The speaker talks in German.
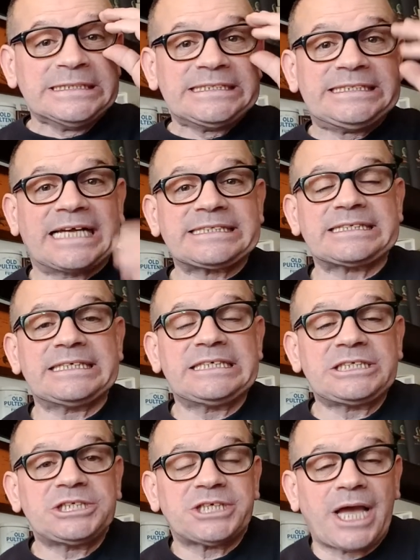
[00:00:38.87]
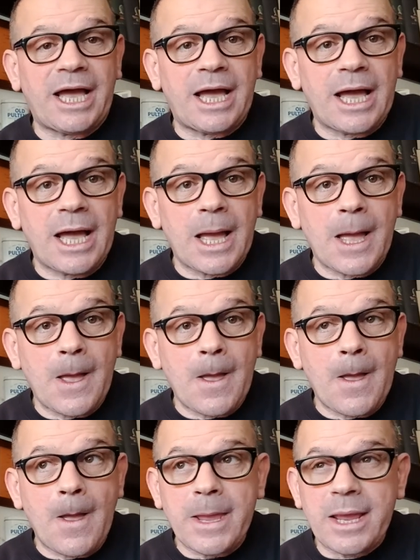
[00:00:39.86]
das ich
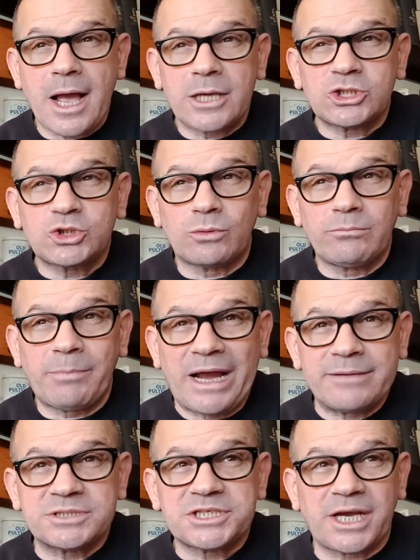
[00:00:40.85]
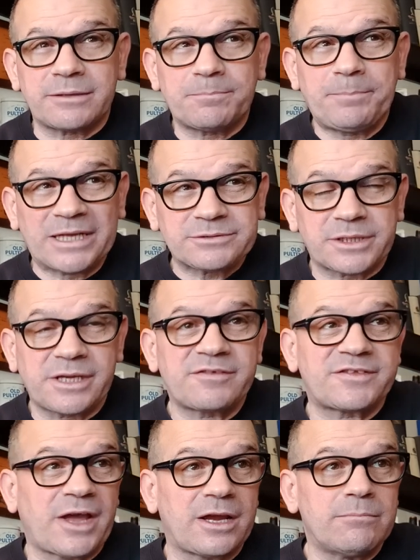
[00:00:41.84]
äh, ja schon beim St.
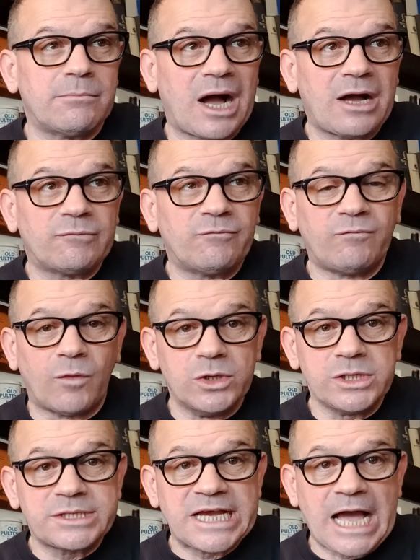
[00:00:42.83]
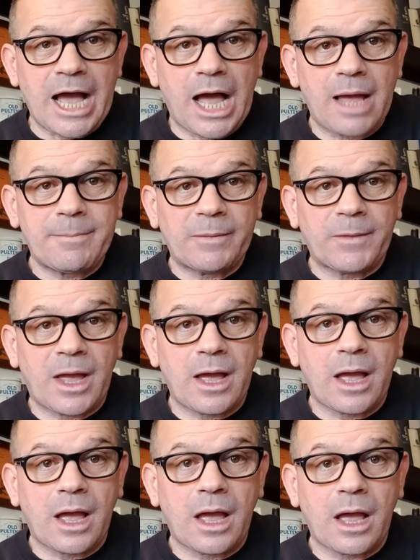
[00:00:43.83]
Patrick's Day machen wollte. Aber
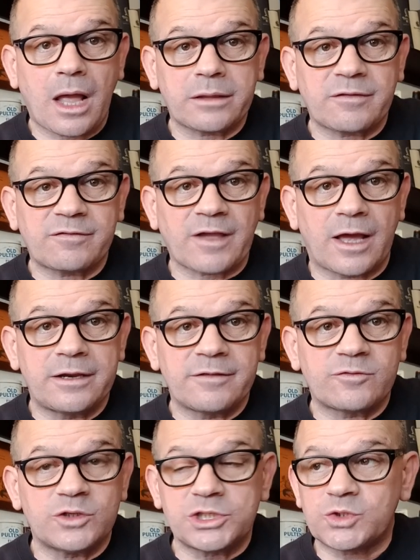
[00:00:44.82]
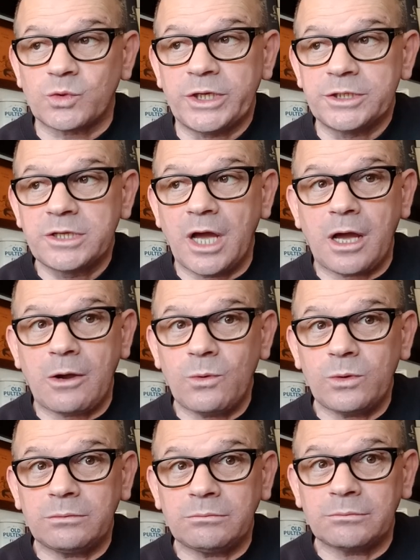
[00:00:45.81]
da hat es alles nicht so
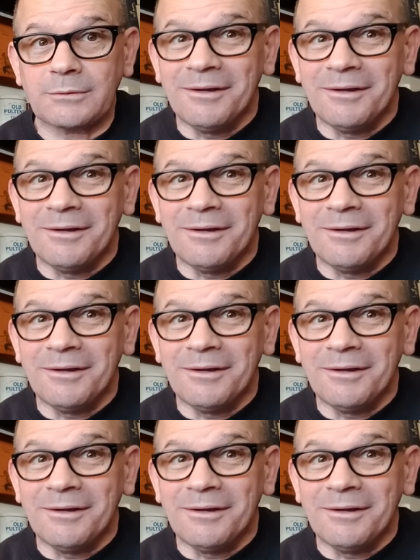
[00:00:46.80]
hingehauen.